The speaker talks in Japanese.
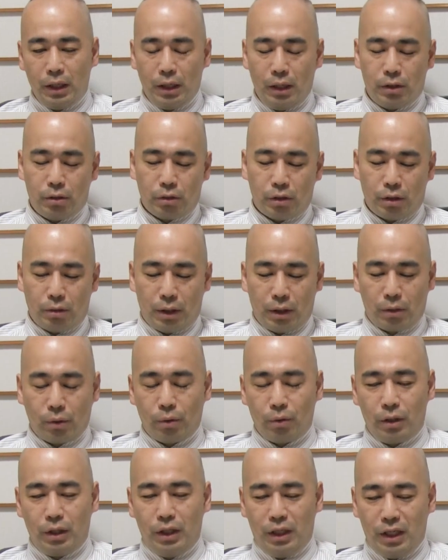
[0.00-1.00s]
えー、著者は、こ
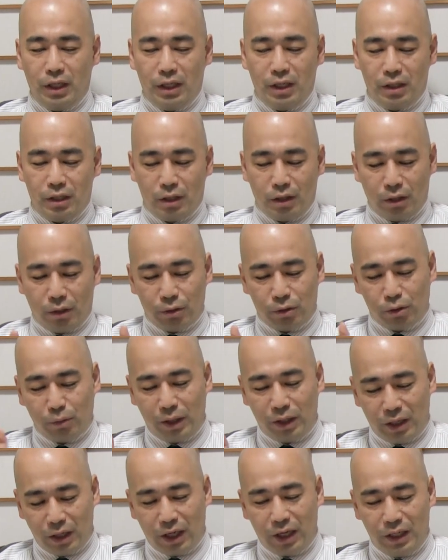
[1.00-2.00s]
の、い、す
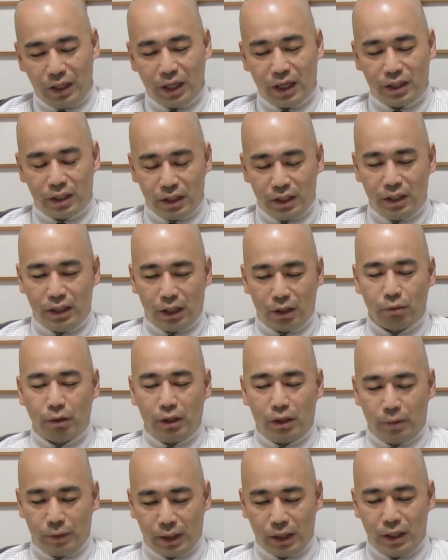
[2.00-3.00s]
べてが癒しだとは
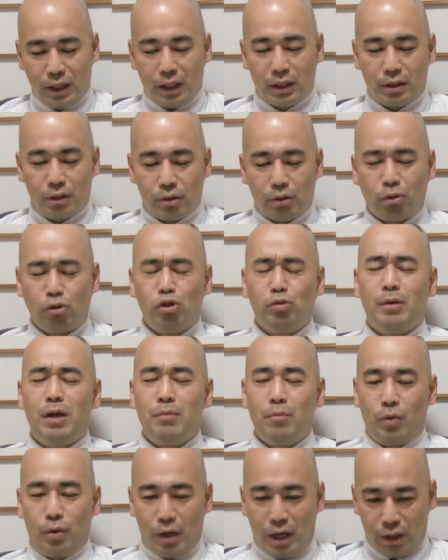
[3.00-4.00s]
言ってません。癒しと側
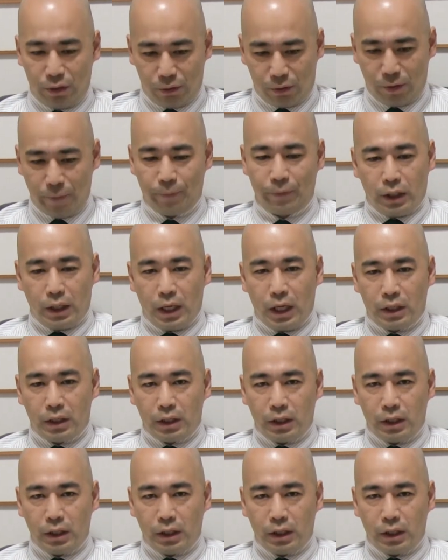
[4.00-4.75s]
面もあると。癒